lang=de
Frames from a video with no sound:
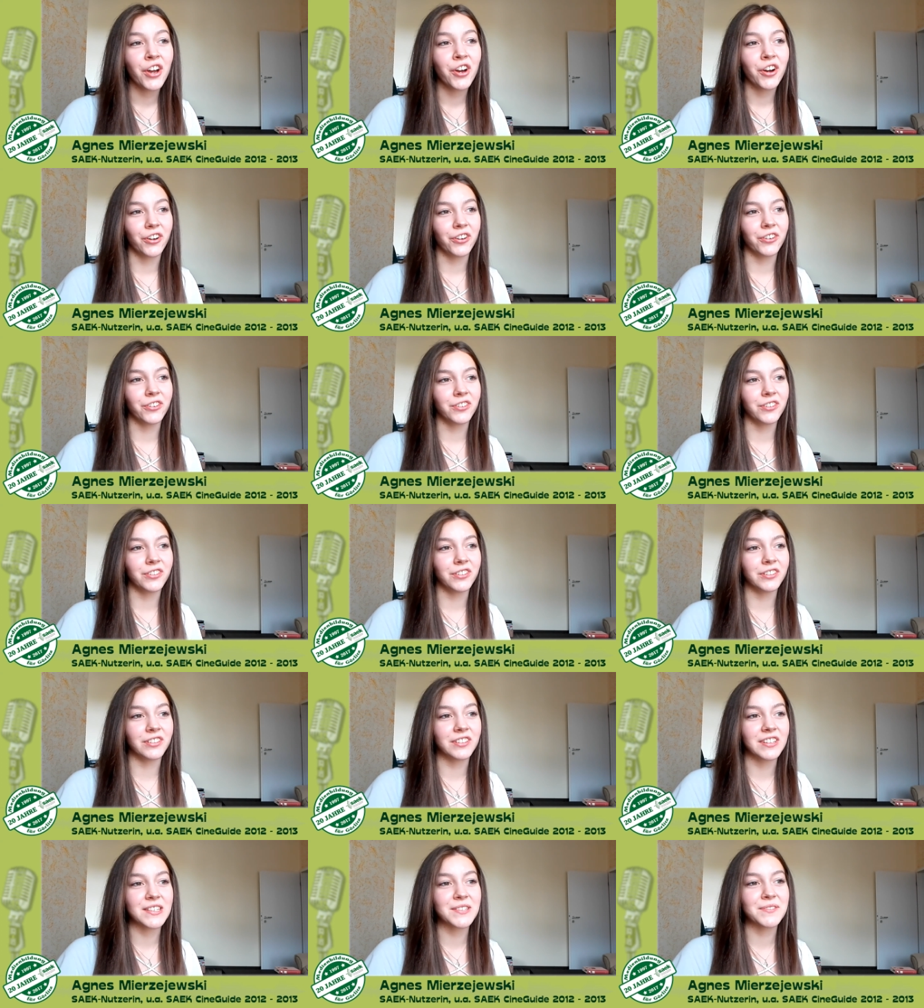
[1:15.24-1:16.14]

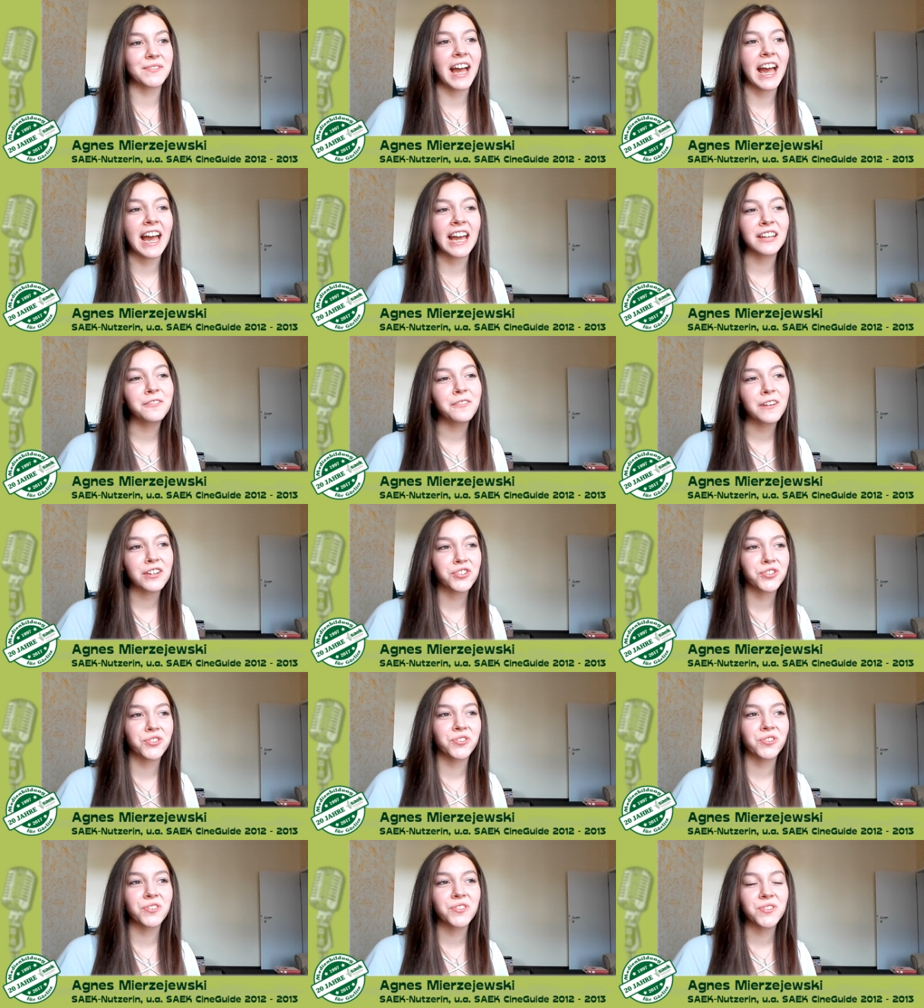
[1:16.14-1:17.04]
Und es war einfach
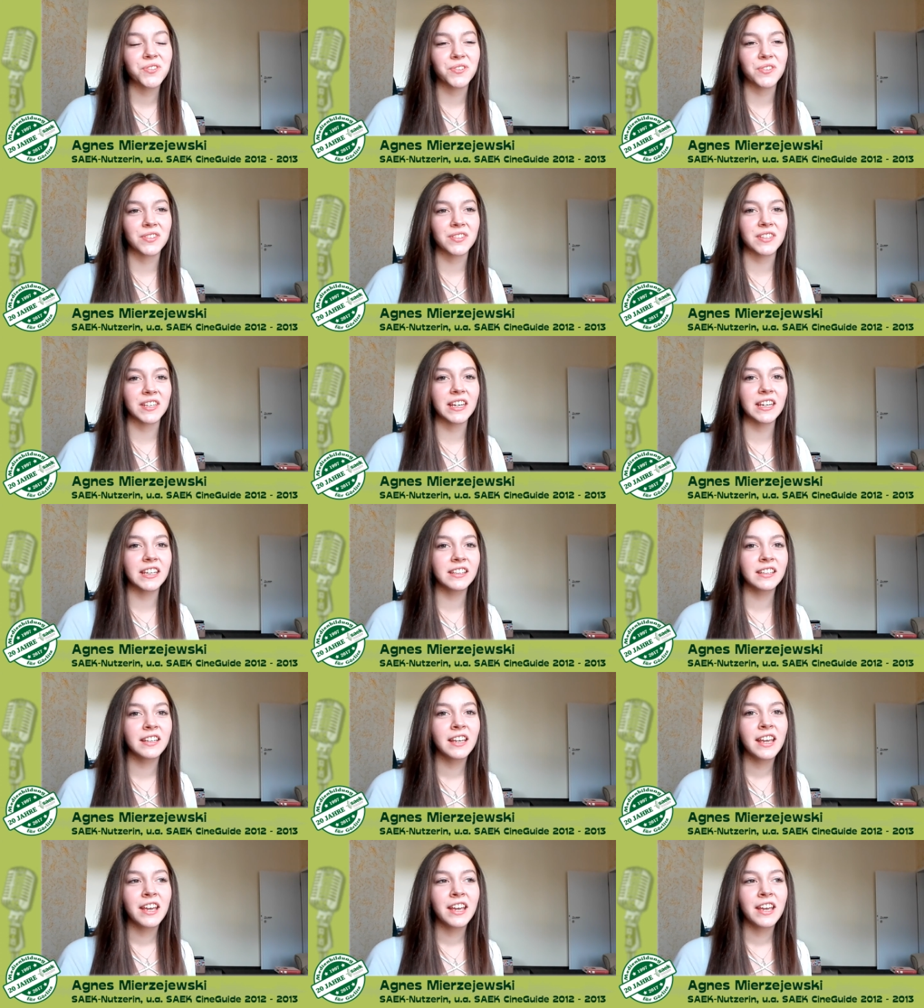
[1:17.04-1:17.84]
schön zu sehen,